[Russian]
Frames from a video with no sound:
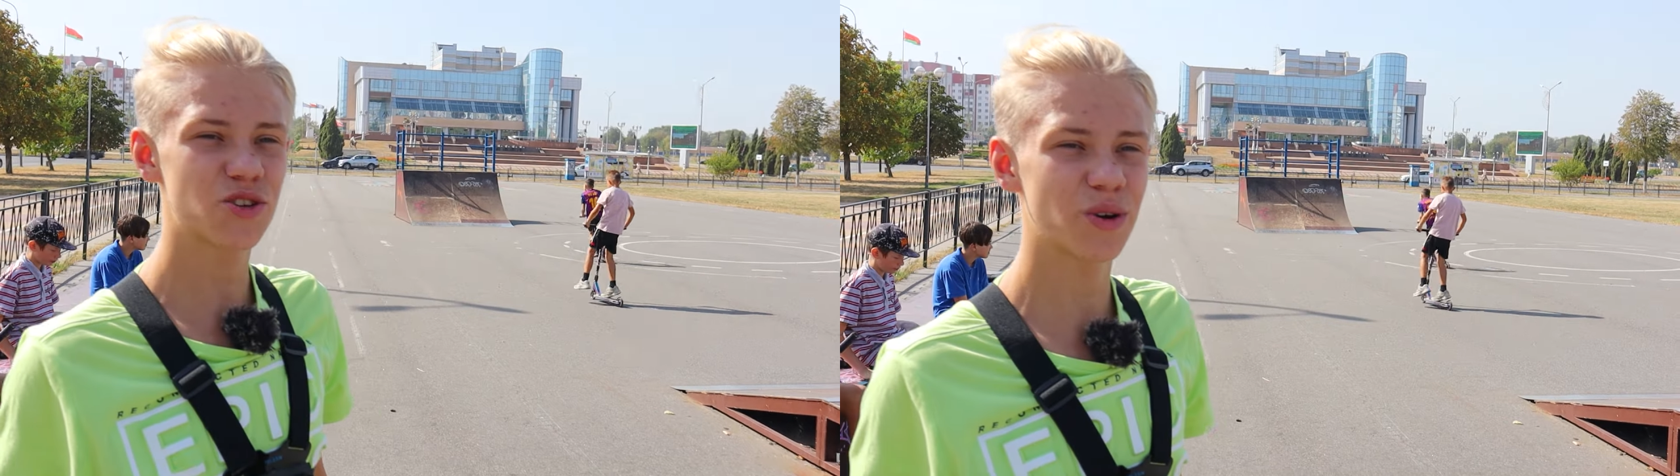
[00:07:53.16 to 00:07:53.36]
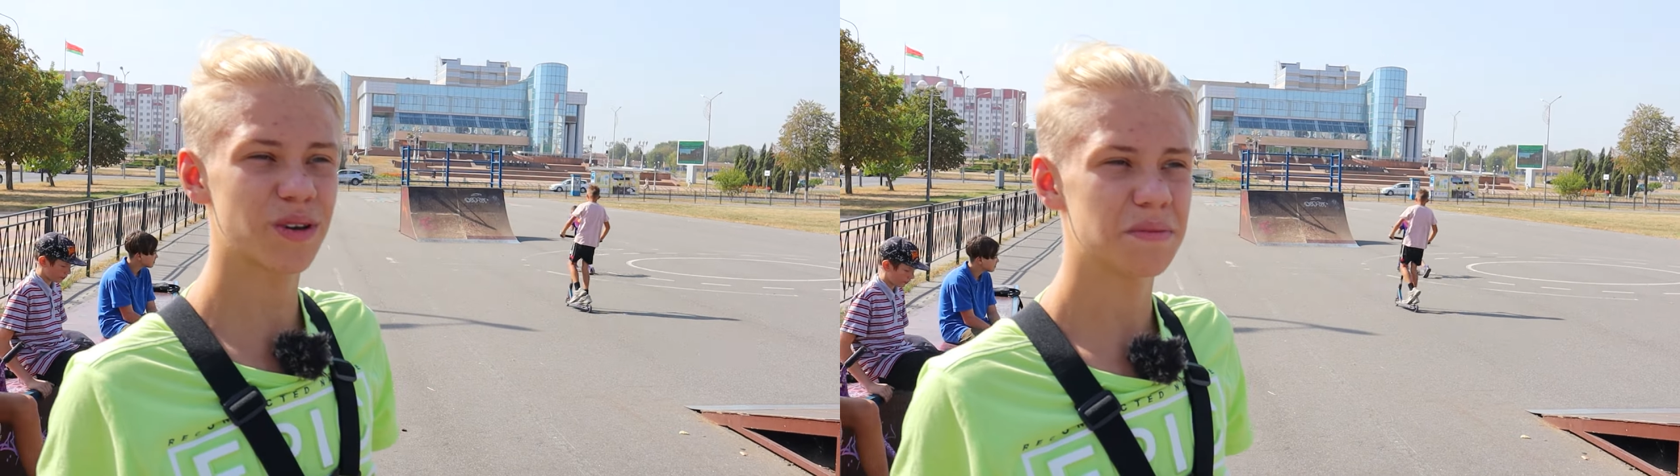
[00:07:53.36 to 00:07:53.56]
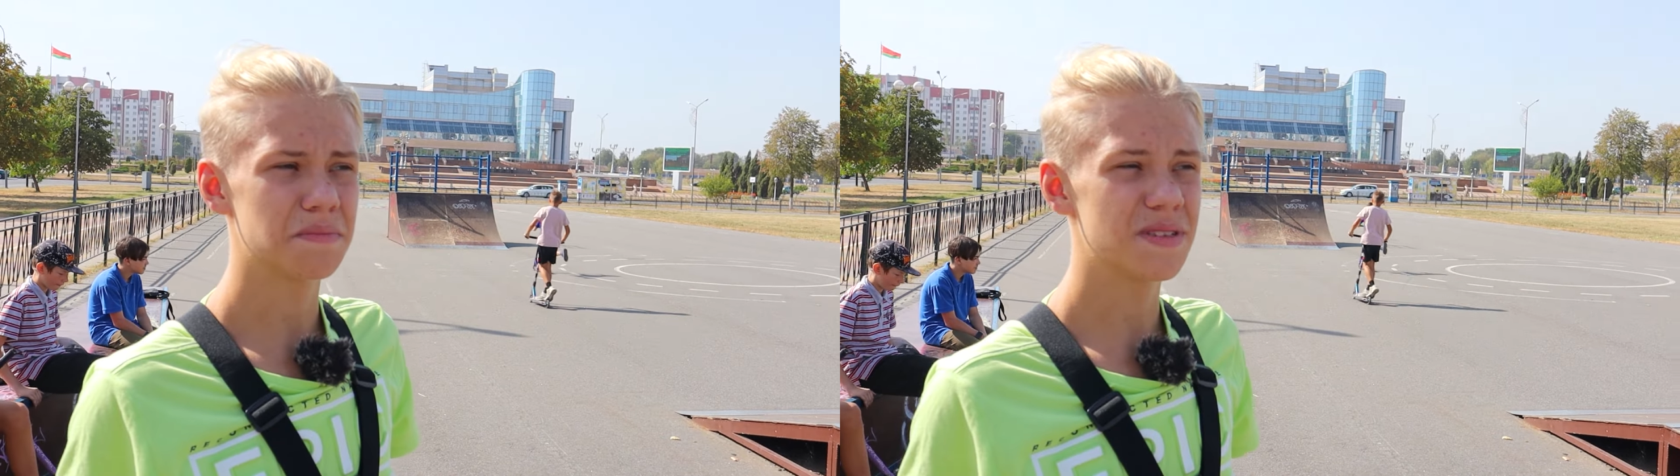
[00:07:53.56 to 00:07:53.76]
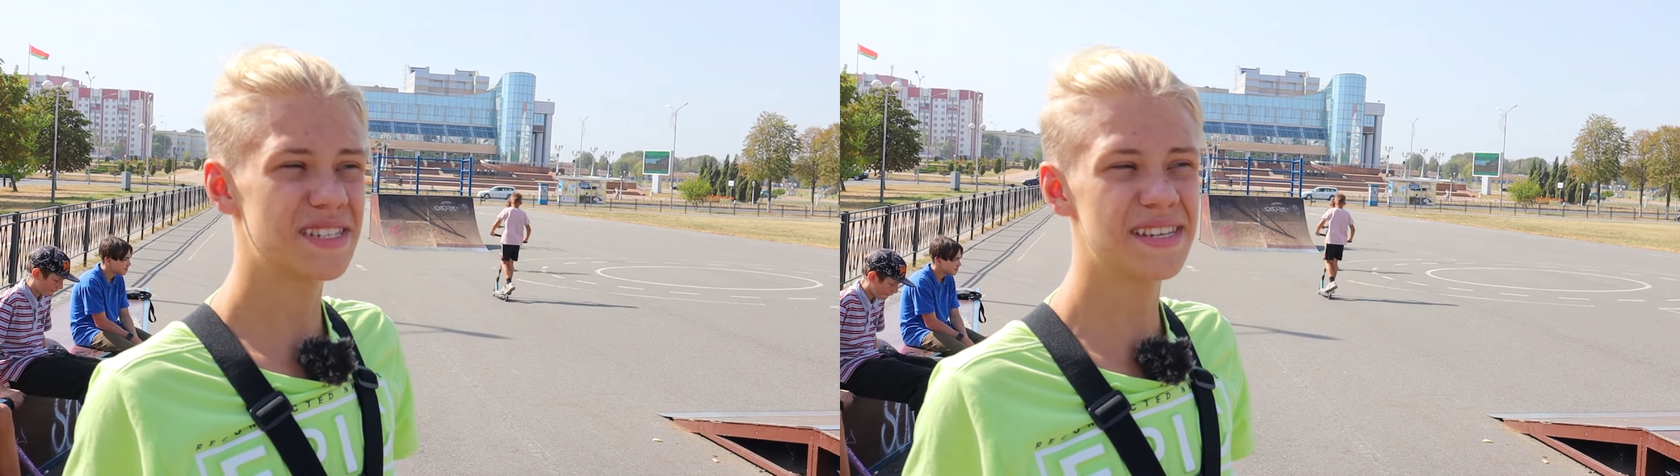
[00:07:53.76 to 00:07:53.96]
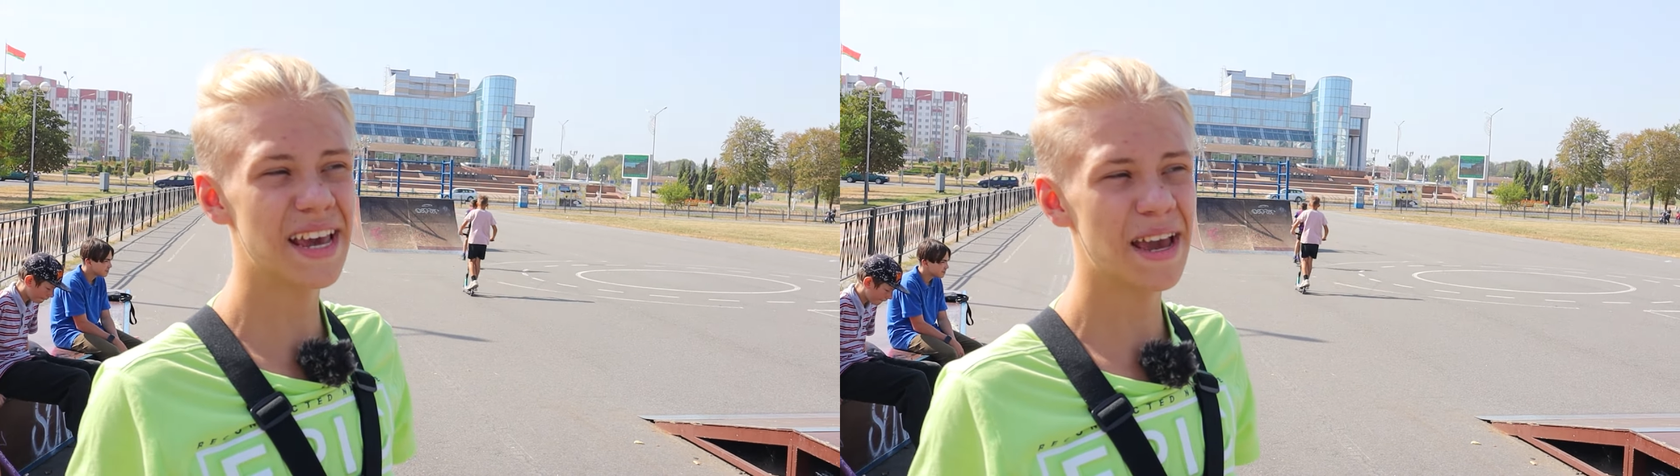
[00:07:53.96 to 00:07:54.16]
еще
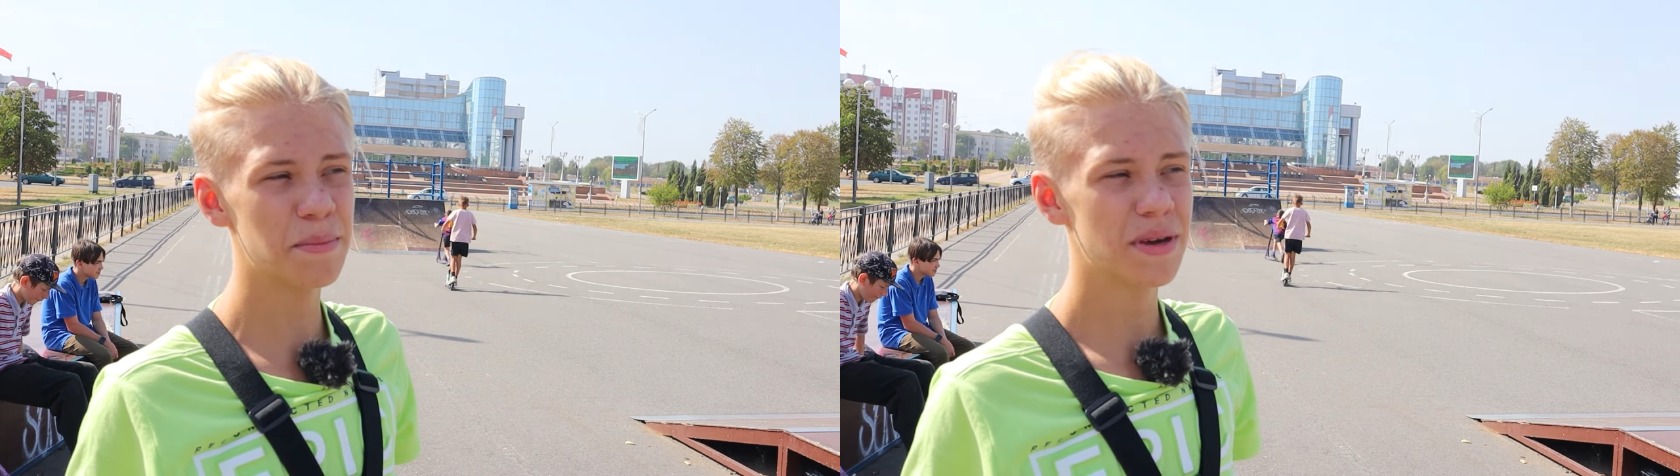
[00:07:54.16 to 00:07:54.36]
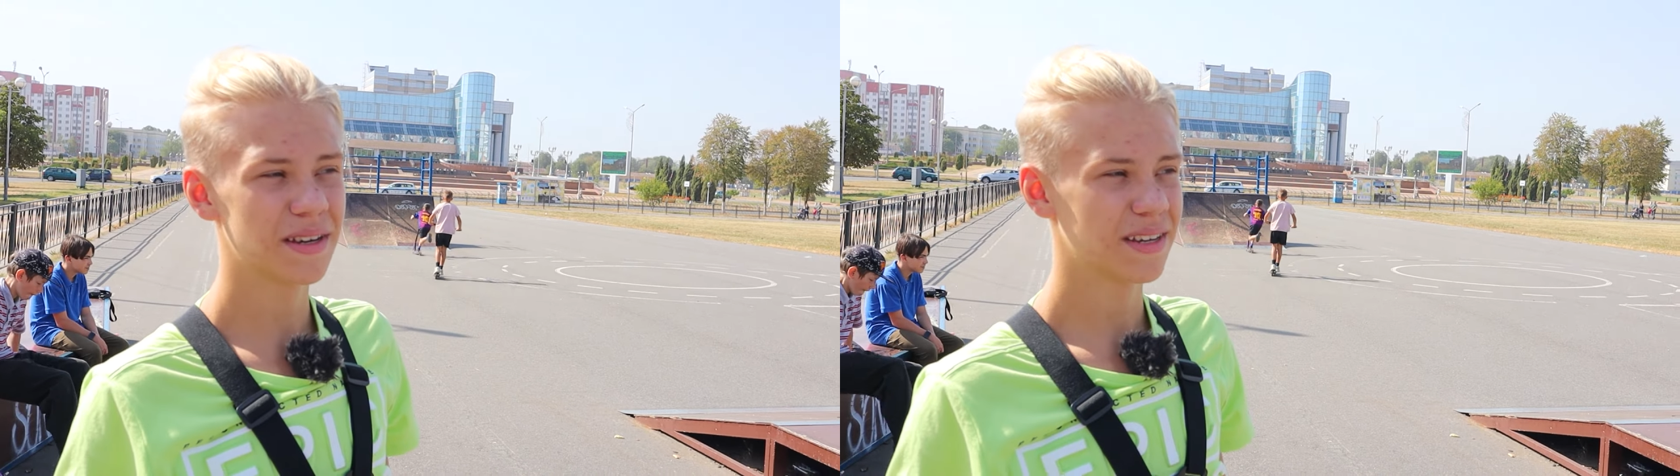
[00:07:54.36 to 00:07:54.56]
7,